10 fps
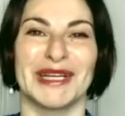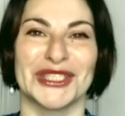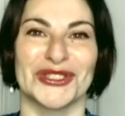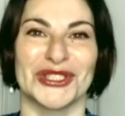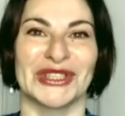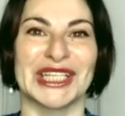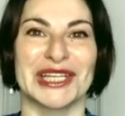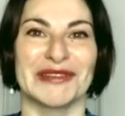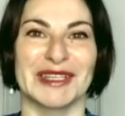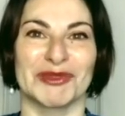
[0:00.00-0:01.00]
большое, что
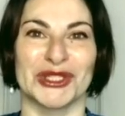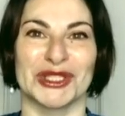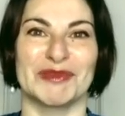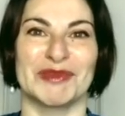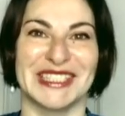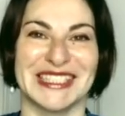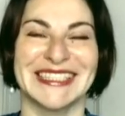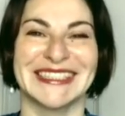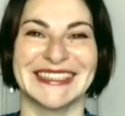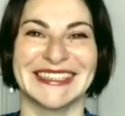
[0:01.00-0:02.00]
нашли возможность. С удовольствием,
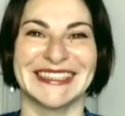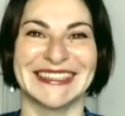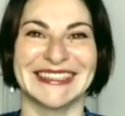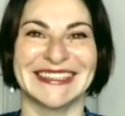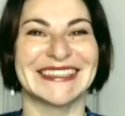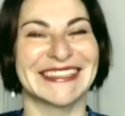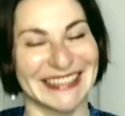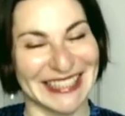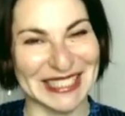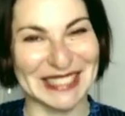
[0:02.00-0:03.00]
здравствуйте.
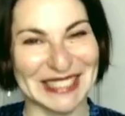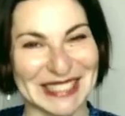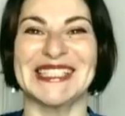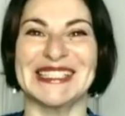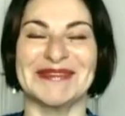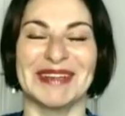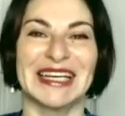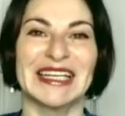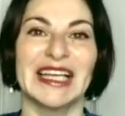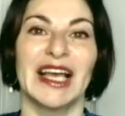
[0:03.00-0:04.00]
Да,
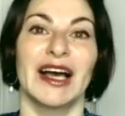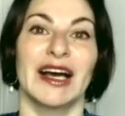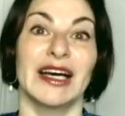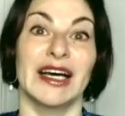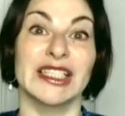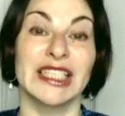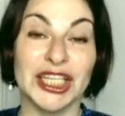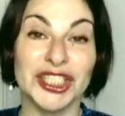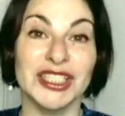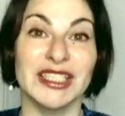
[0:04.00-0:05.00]
спасибо. А,
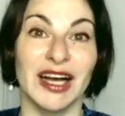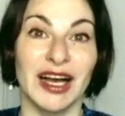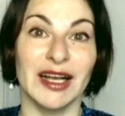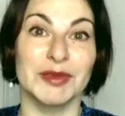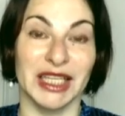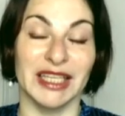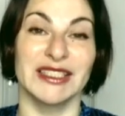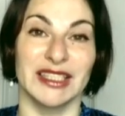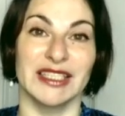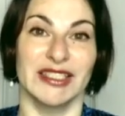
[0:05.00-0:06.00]
расскажите, как
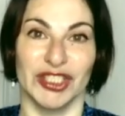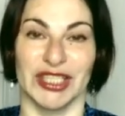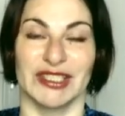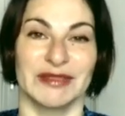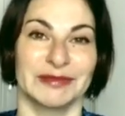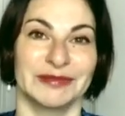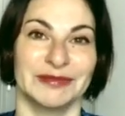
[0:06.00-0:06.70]
обстоят дела сейчас?